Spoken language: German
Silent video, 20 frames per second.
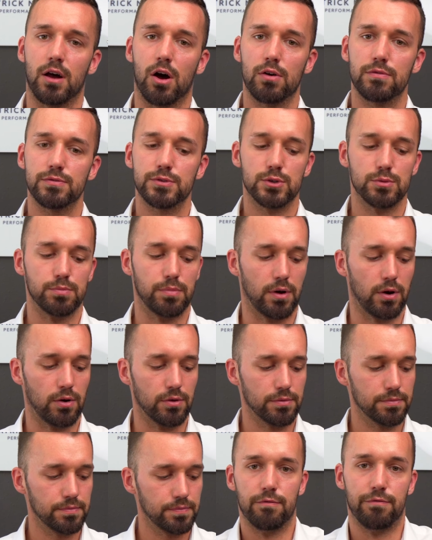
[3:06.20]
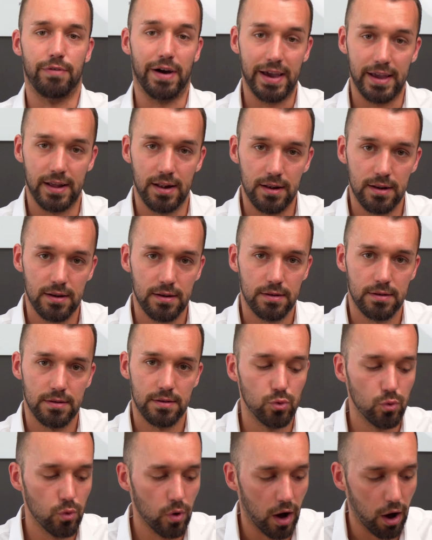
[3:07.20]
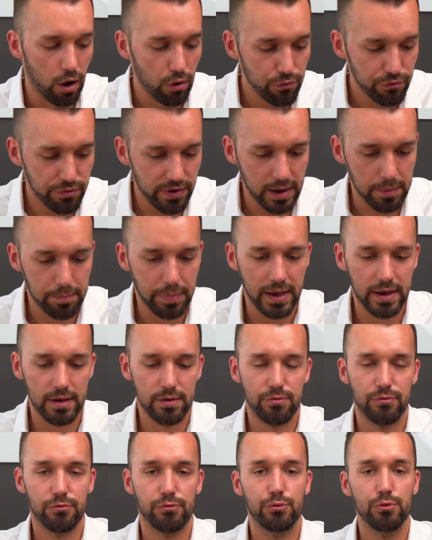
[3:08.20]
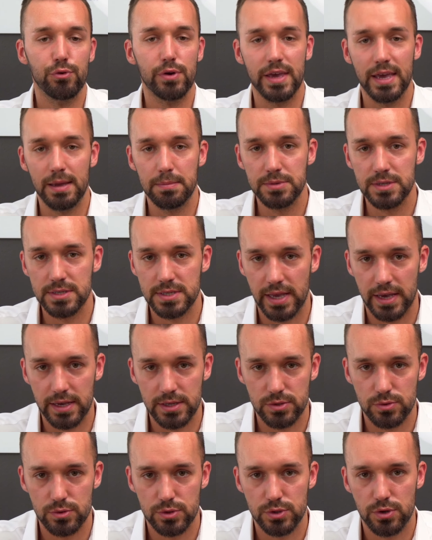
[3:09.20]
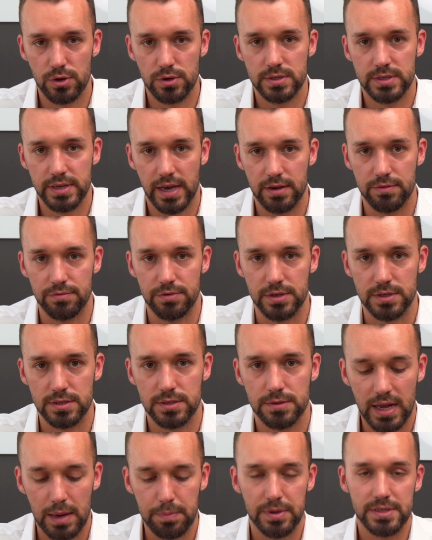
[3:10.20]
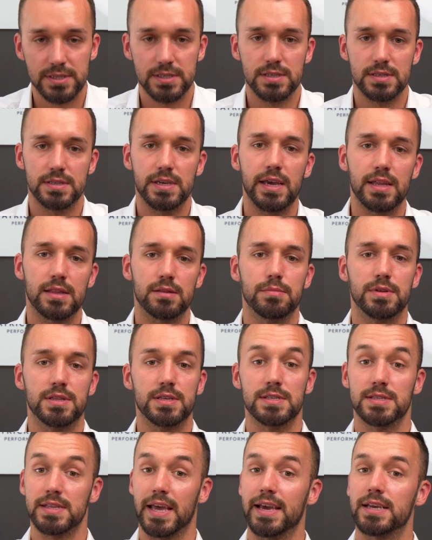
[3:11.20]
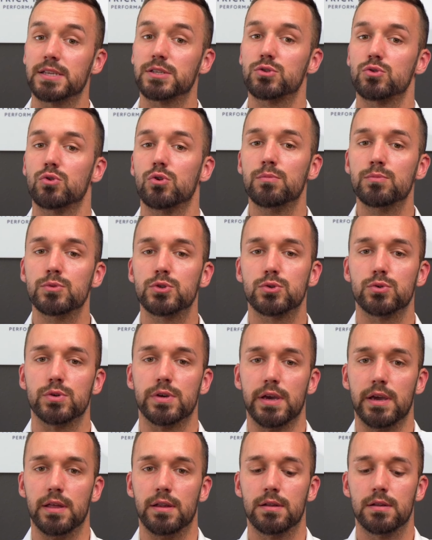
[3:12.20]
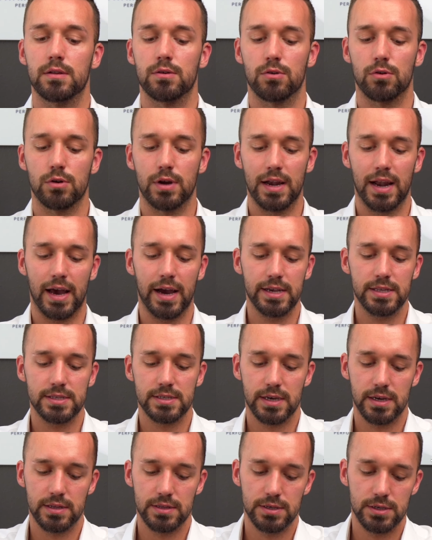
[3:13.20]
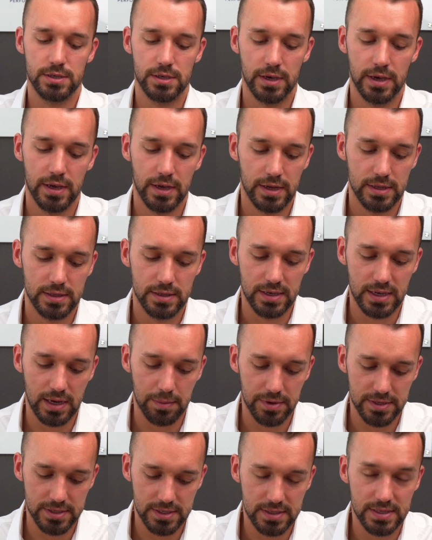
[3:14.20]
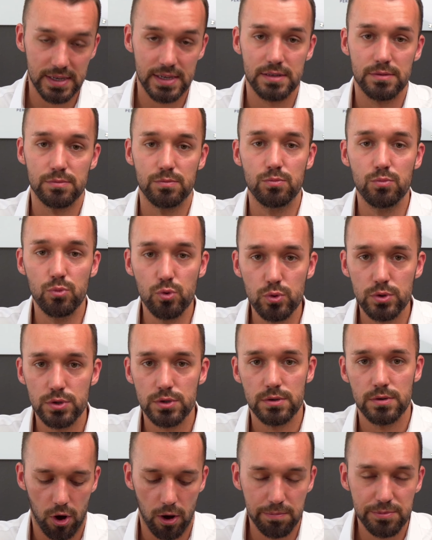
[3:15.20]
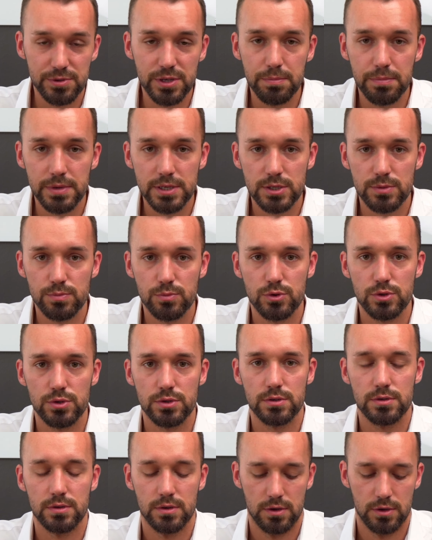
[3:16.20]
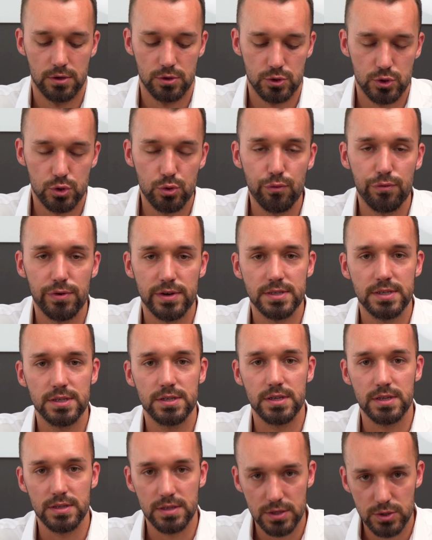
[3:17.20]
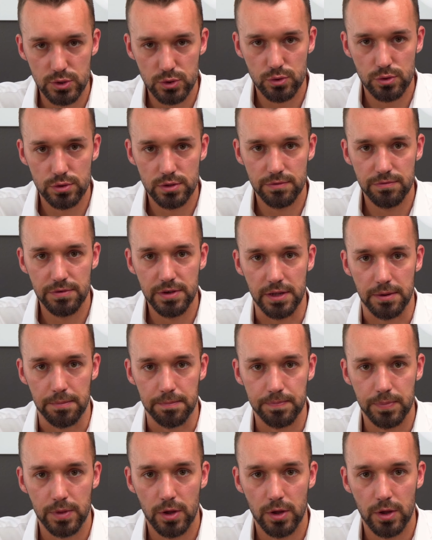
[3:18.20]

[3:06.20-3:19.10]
aufzubauen, weil du Auffangbecken für eben diese Ängste und Sorgen sein wirst. Kapazitäten mit diesen Ängsten umzugehen und gleichzeitig die Kapazität Mut, Optimismus, Zuversicht in dir zu kultivieren.